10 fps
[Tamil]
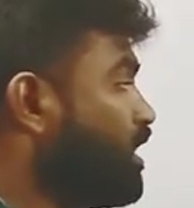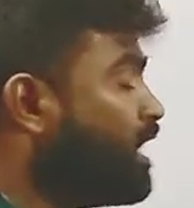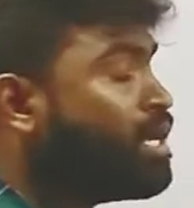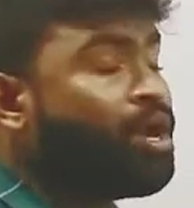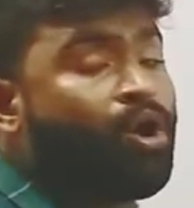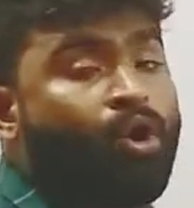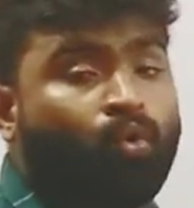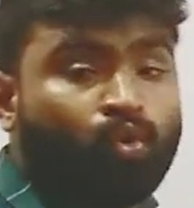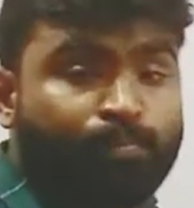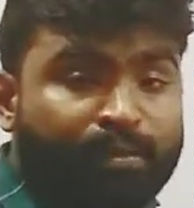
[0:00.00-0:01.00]
சொன்னால்
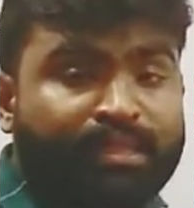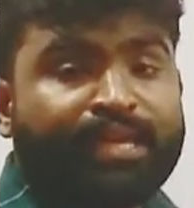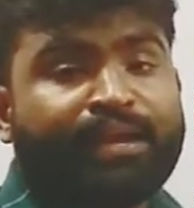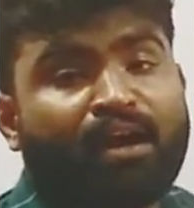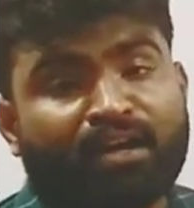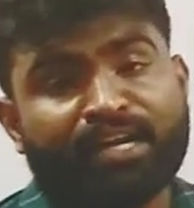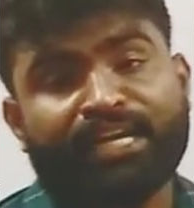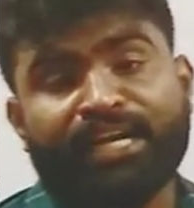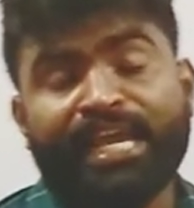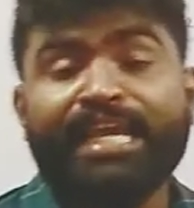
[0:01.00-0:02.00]
உற்பத்தி
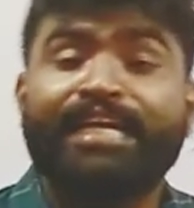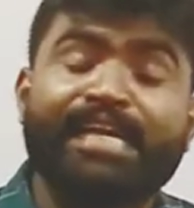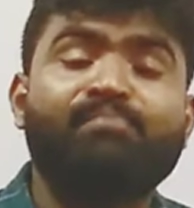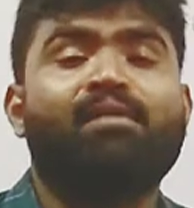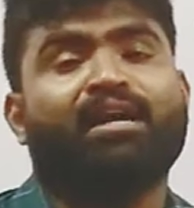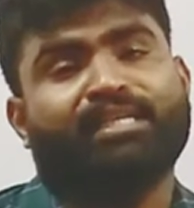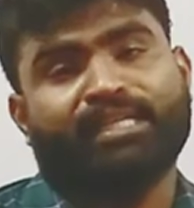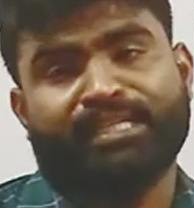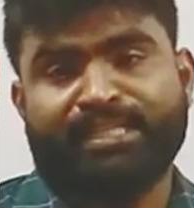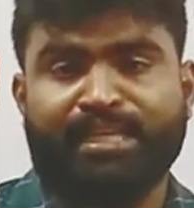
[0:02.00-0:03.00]
காரணிகளை இடம்
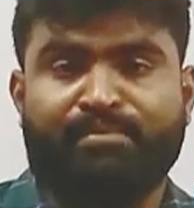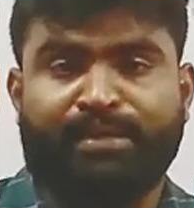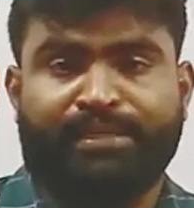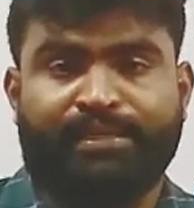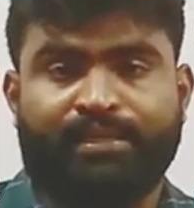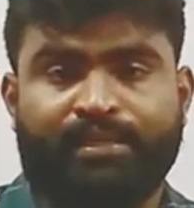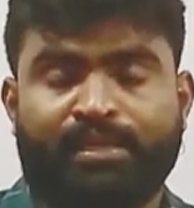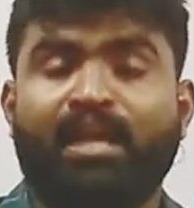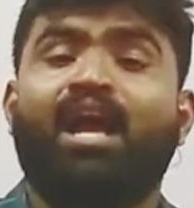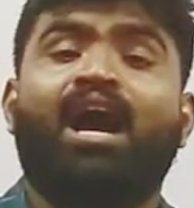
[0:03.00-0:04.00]
மாற்றுகின்ற தன்மை
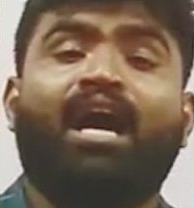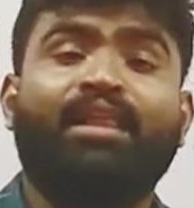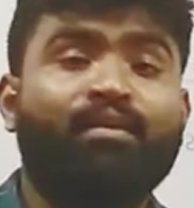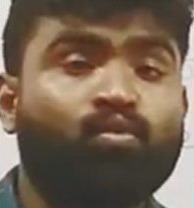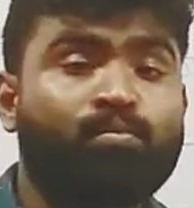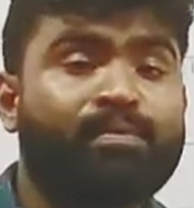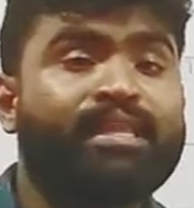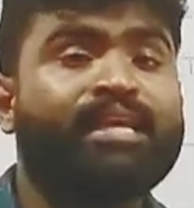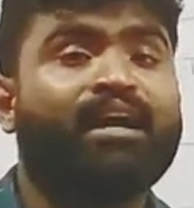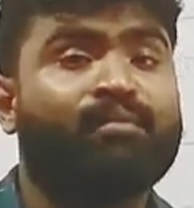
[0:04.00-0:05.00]
அதாவது
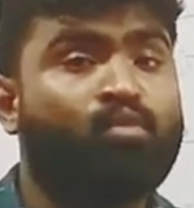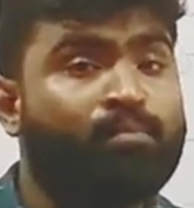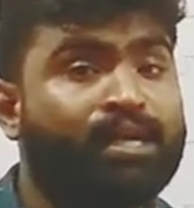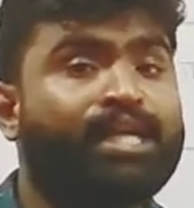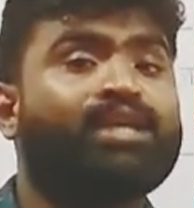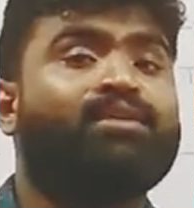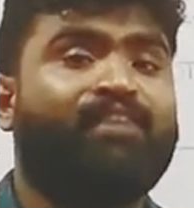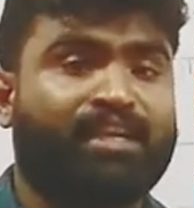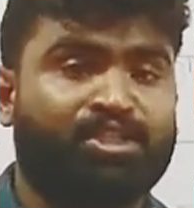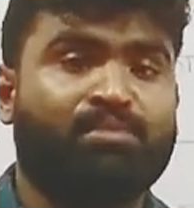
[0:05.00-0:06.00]
உற்பத்திக்கா மொபிலிட்டி ஆஃப்
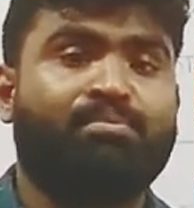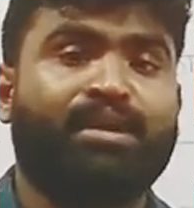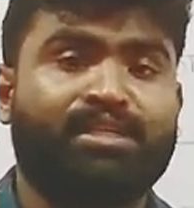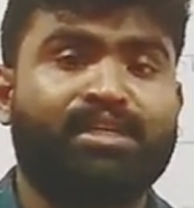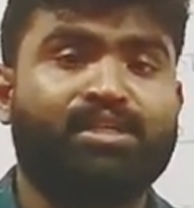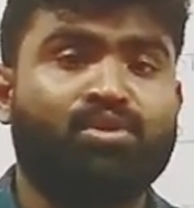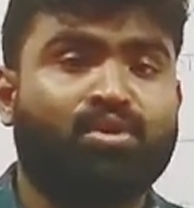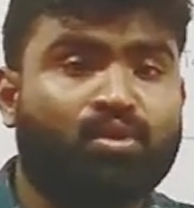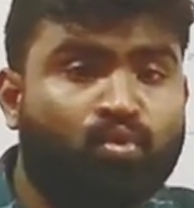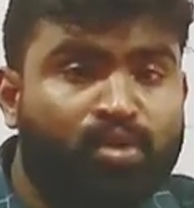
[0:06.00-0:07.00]
ஃபேக்டர்ஸ் ஆஃப் ப்ரொடக்ஷன் என்று
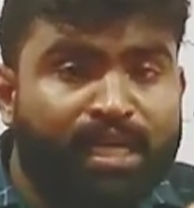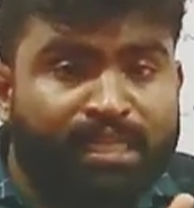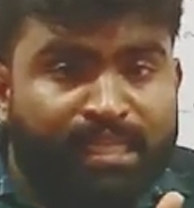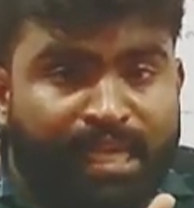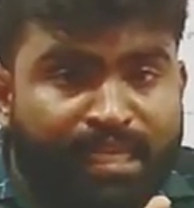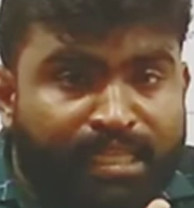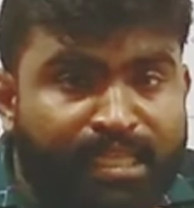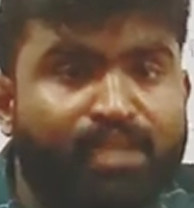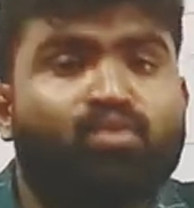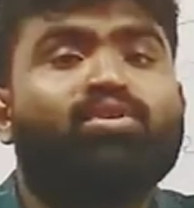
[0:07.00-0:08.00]
சொல்கிறது ஒரு இடத்துல
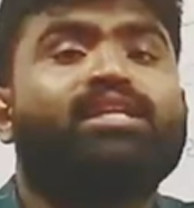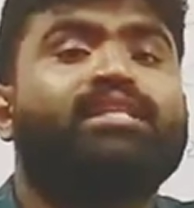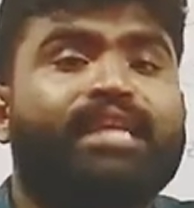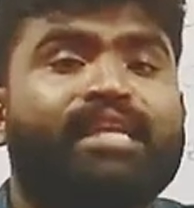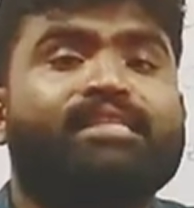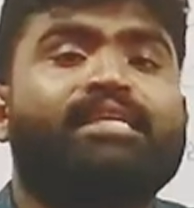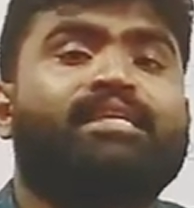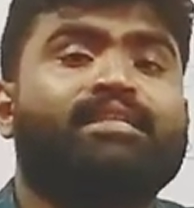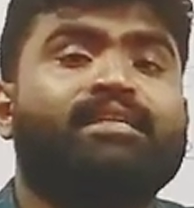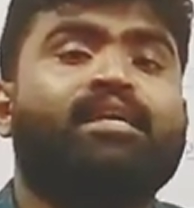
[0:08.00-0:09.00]
இருந்து இன்னொரு இடத்துக்கு என்ன
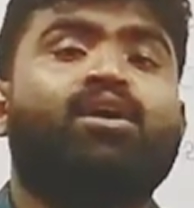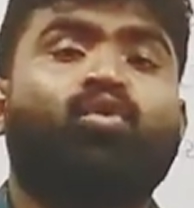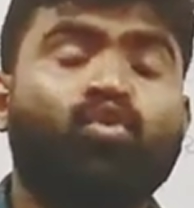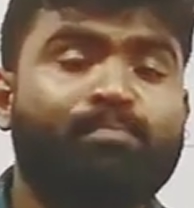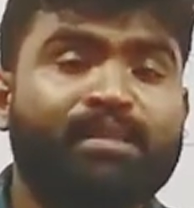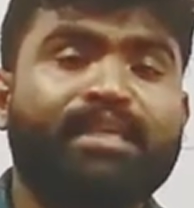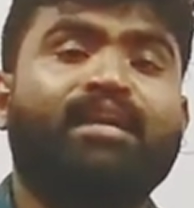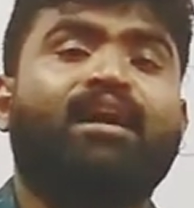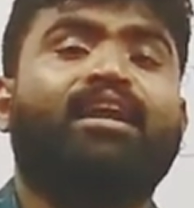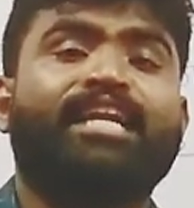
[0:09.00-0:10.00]
செய்கிறது உற்பத்தி
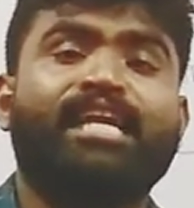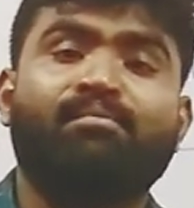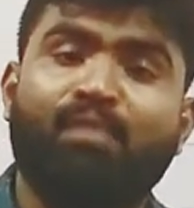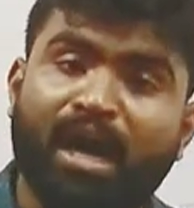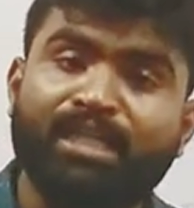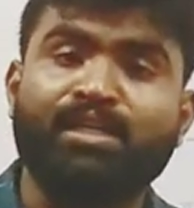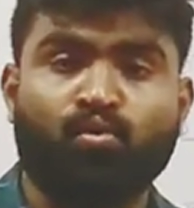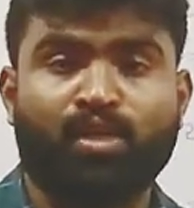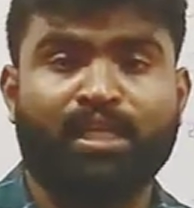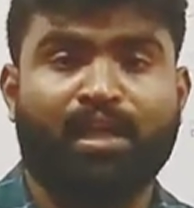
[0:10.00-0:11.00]
காரணிகளை
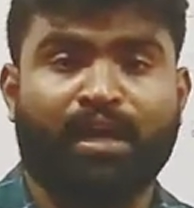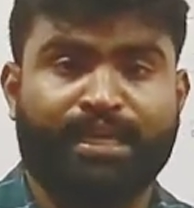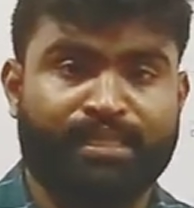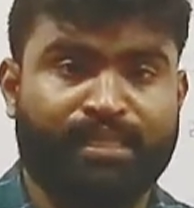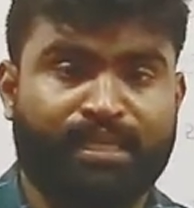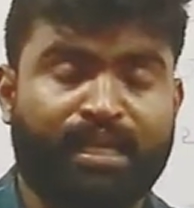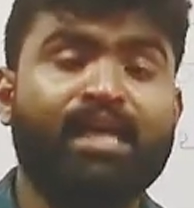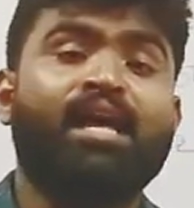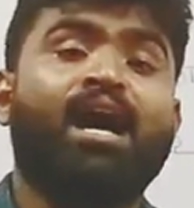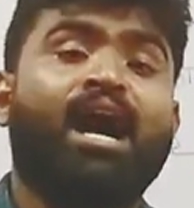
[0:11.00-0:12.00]
மாற்றக்கூடியதாக
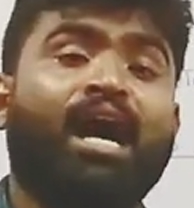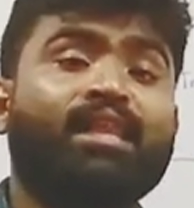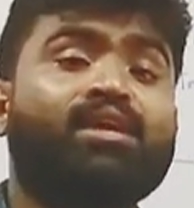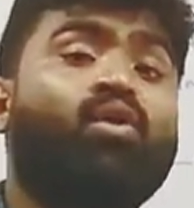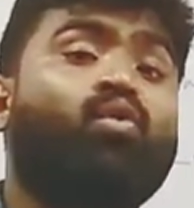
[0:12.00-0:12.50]
இருந்தால் அது